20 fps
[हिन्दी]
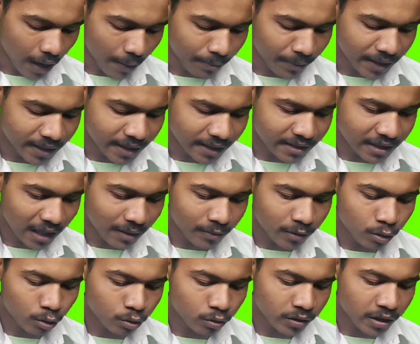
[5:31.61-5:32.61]
अब नीचे साइड
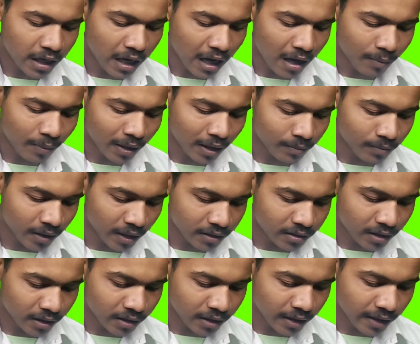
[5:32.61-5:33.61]
में दोस्तों यहाँ पर आप
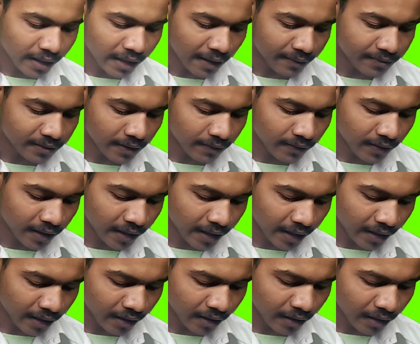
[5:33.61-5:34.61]
देख सकते हैं साफ साफ
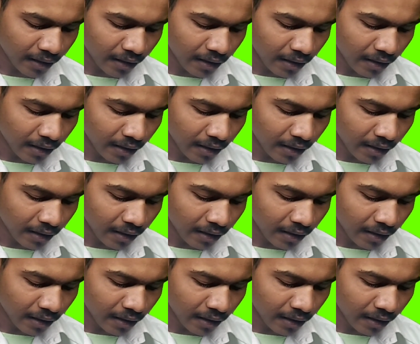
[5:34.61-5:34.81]
लिखा है